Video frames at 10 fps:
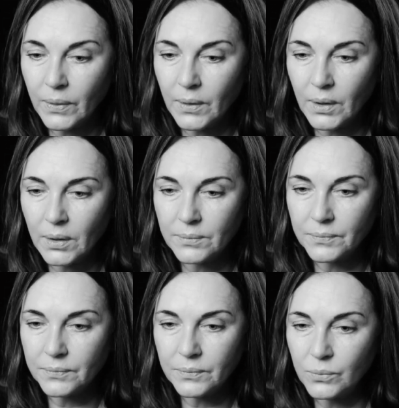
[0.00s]
ну,
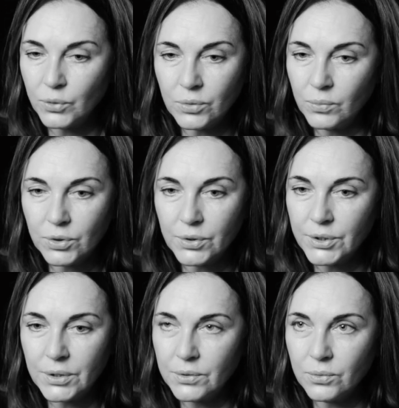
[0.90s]
что можно
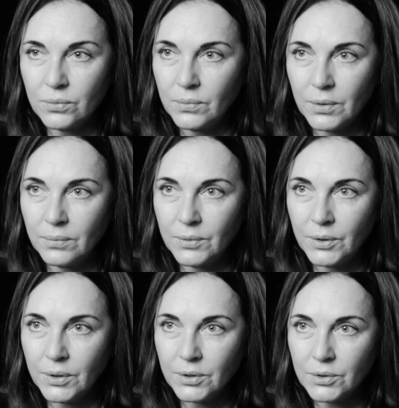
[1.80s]
сойти с ума,
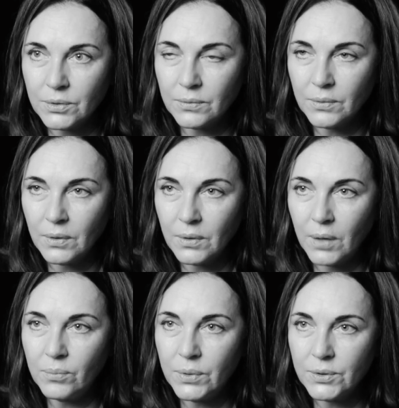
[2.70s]
мне кажется,
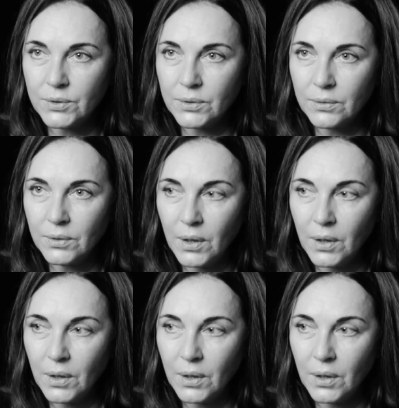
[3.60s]
амбиция.